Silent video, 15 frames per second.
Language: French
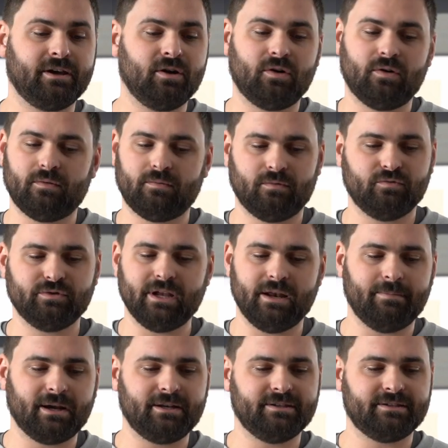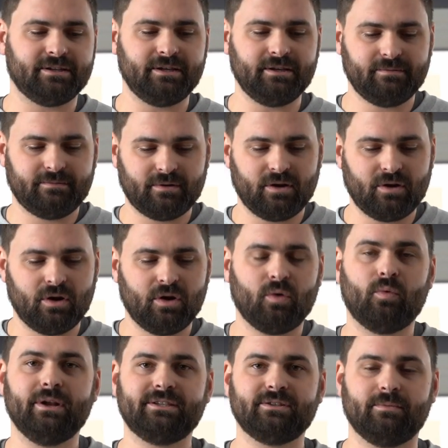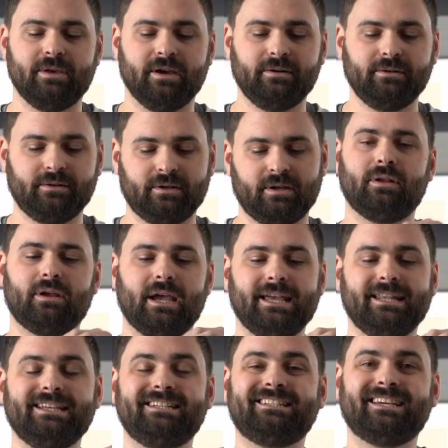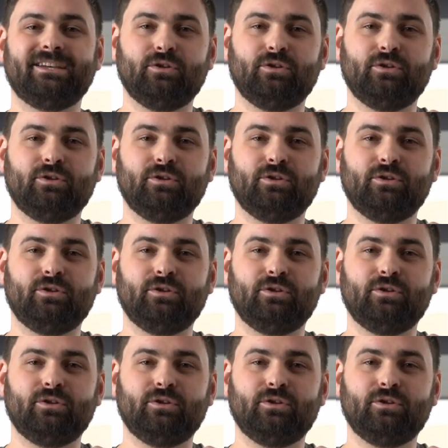gants, vous n'allez pas glisser, on les sent bien. Et des stries